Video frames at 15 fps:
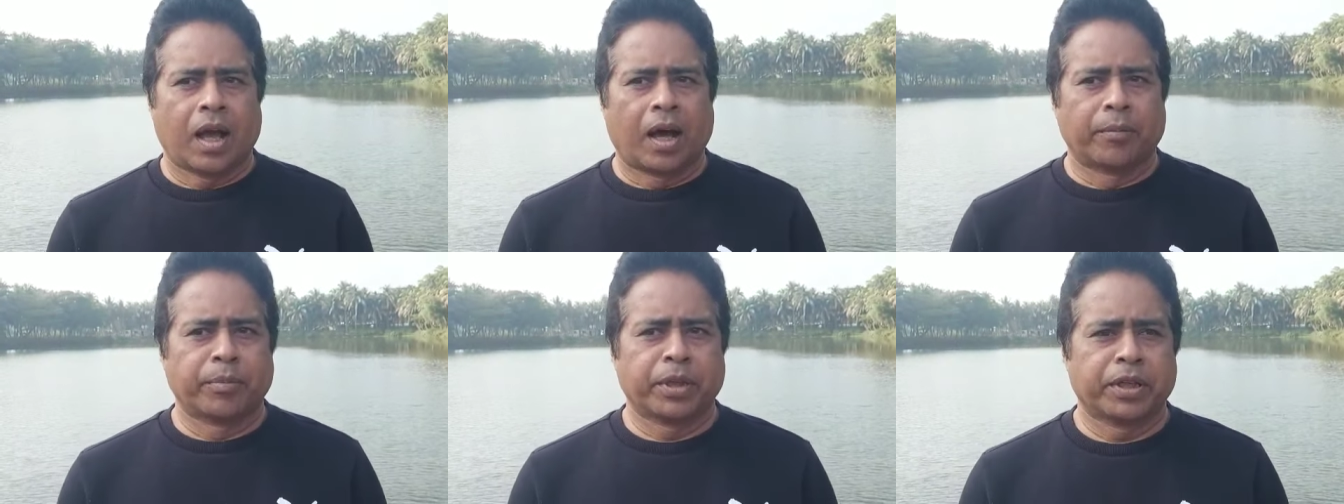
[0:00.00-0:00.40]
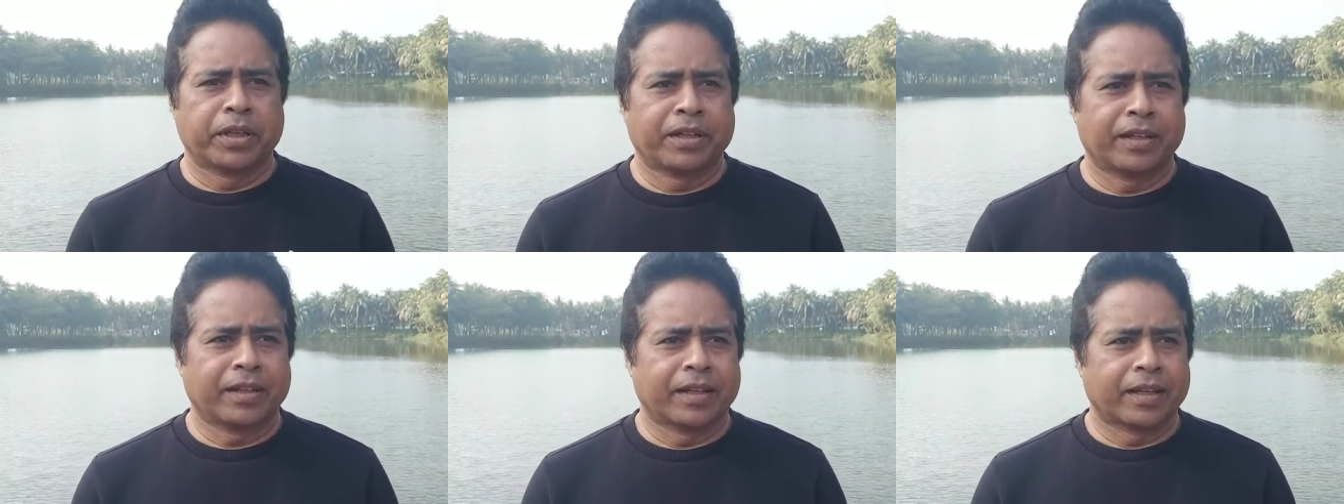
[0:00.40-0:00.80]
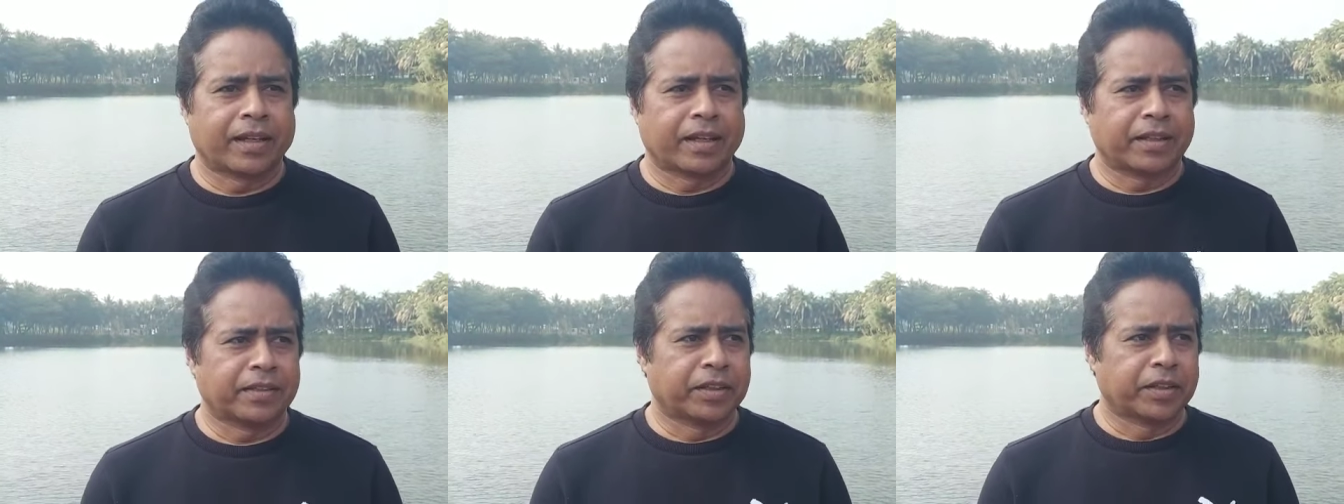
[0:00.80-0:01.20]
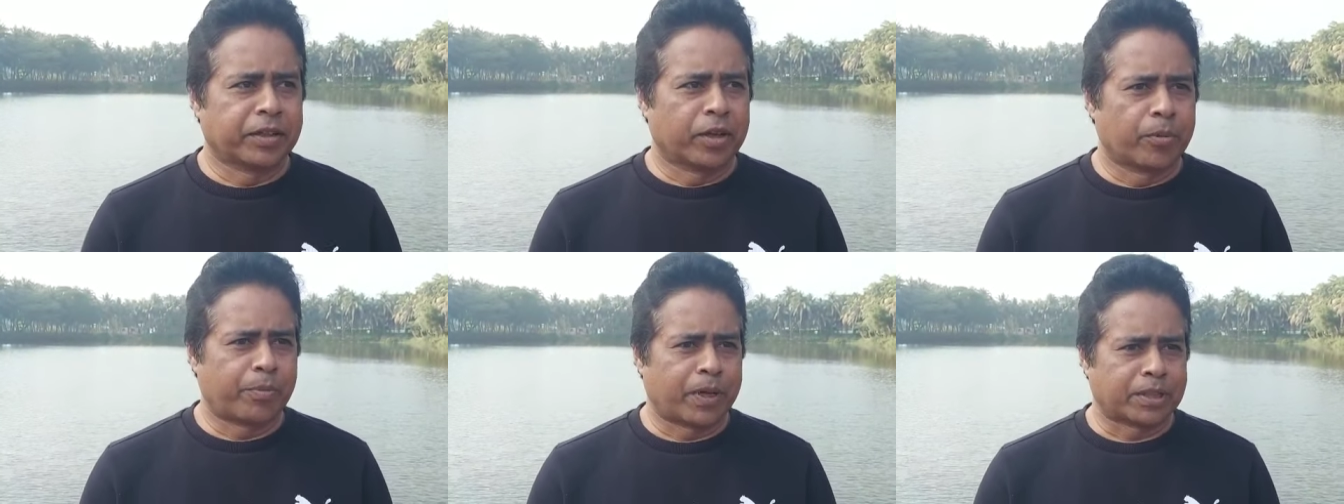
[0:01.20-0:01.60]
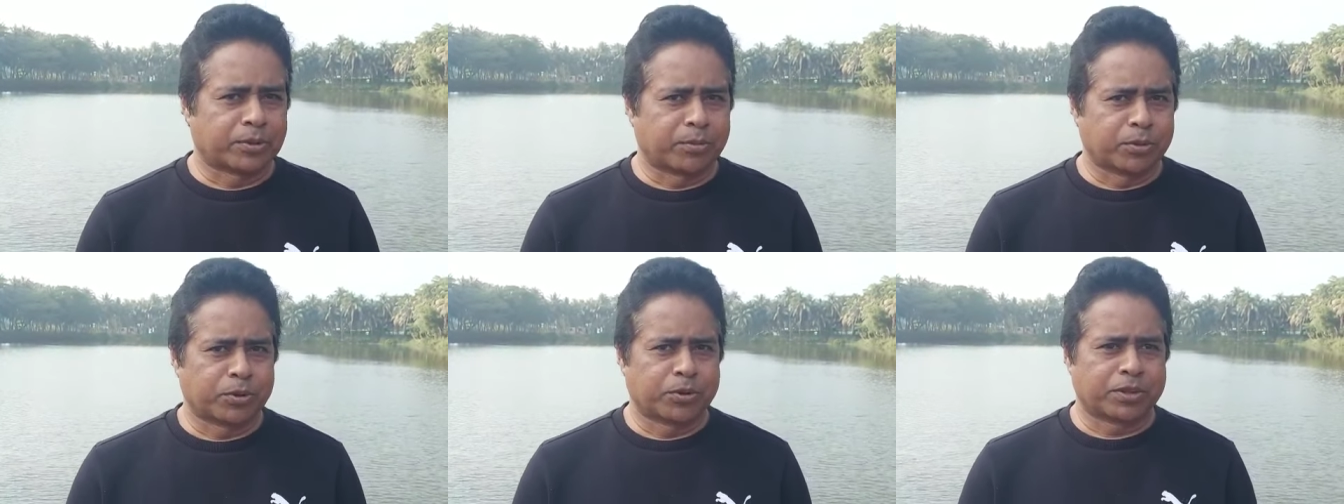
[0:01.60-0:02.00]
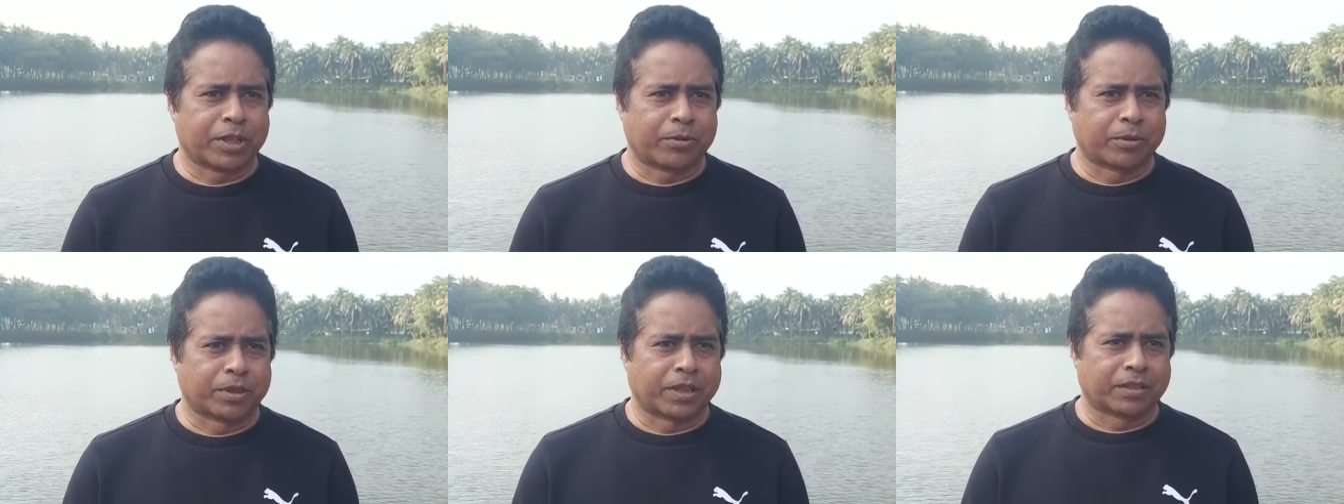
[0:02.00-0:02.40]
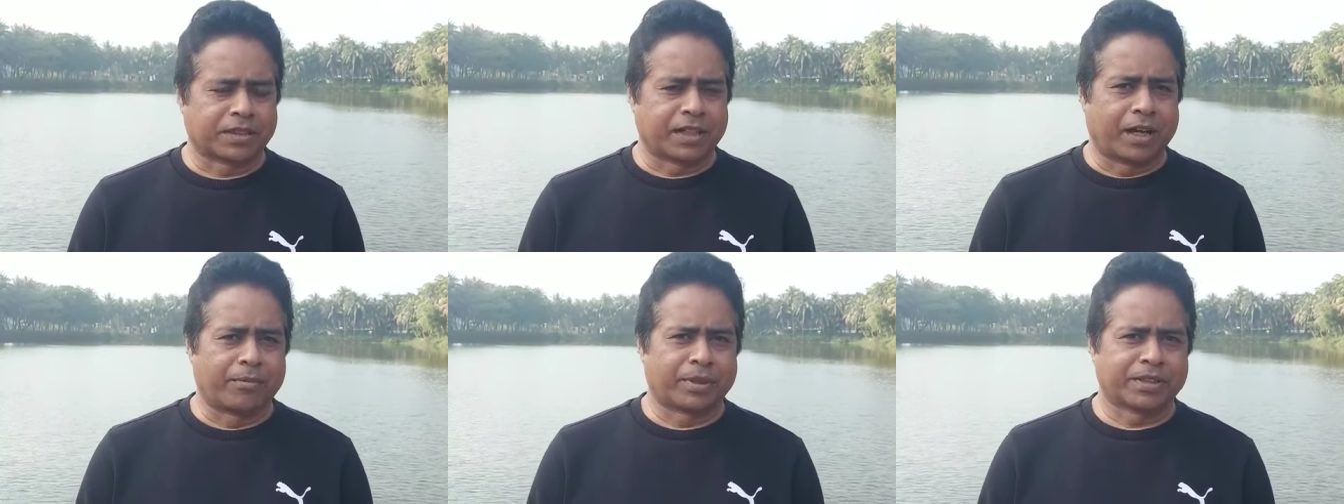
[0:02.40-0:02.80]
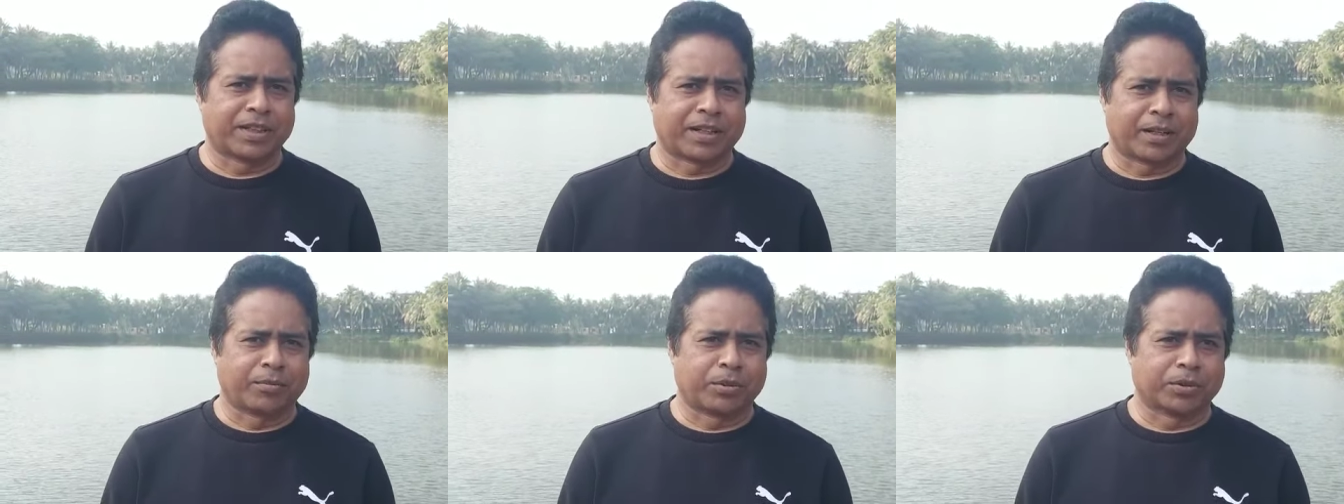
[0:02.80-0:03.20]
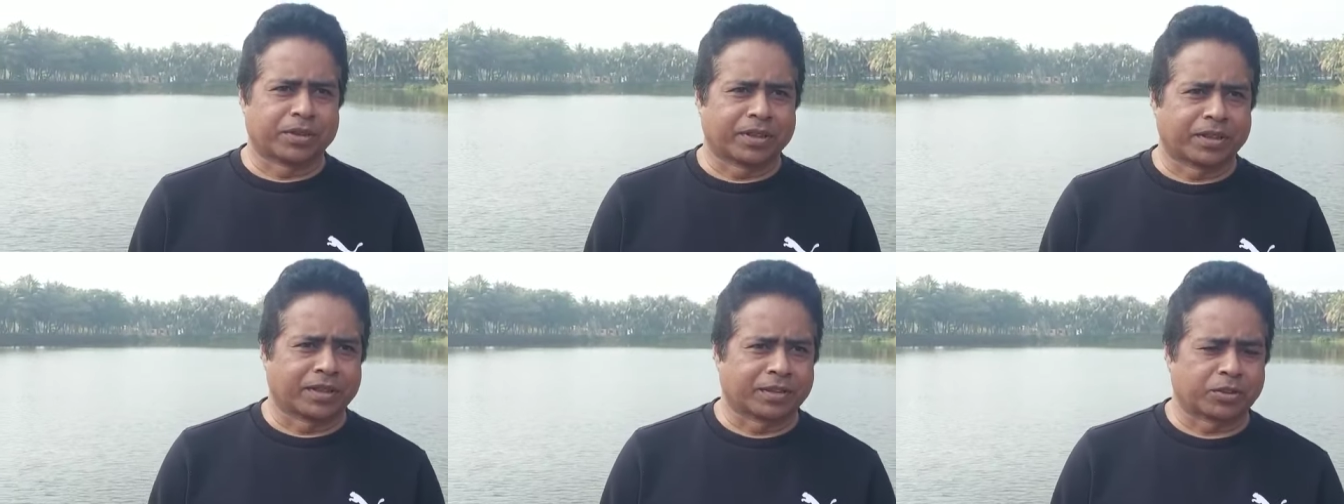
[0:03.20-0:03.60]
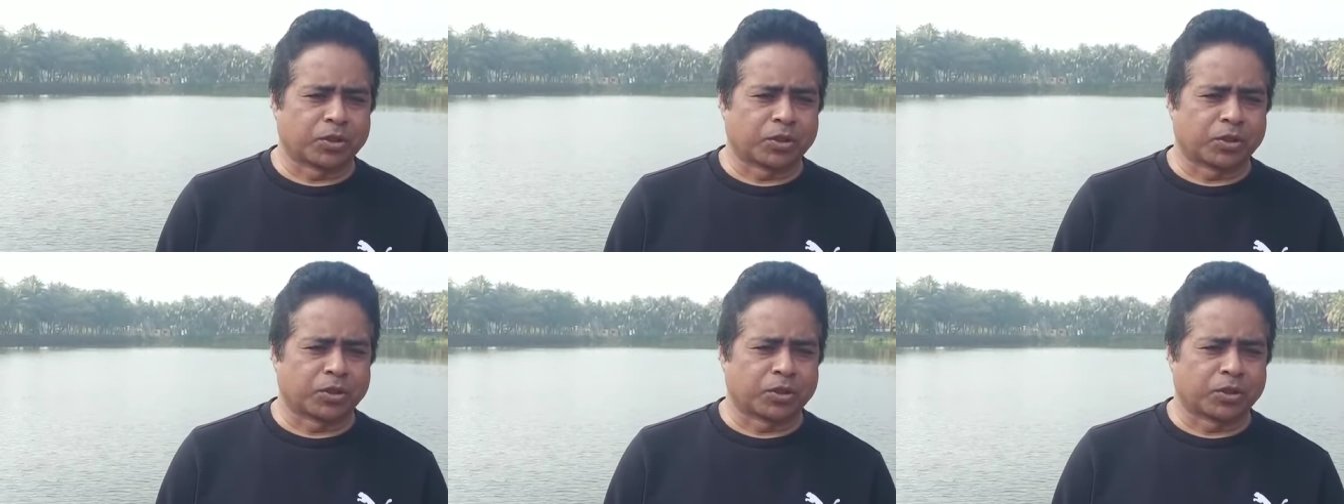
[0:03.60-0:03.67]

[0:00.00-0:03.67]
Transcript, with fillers: আমি এখানে দীর্ঘ পাঁচ বছর যাবৎ আছি আমার জানা মতে